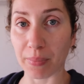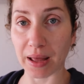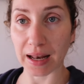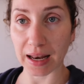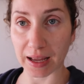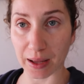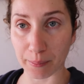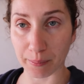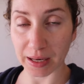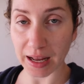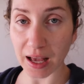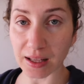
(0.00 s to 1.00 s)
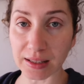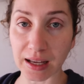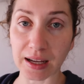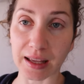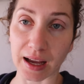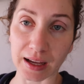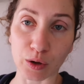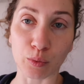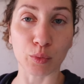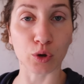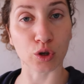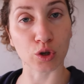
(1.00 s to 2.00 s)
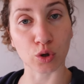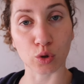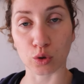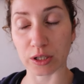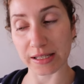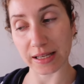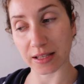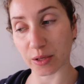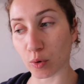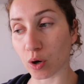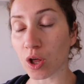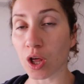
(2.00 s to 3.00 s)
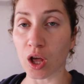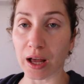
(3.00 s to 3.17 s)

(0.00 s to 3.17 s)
bella camminata e anche un pochino corsa, tipo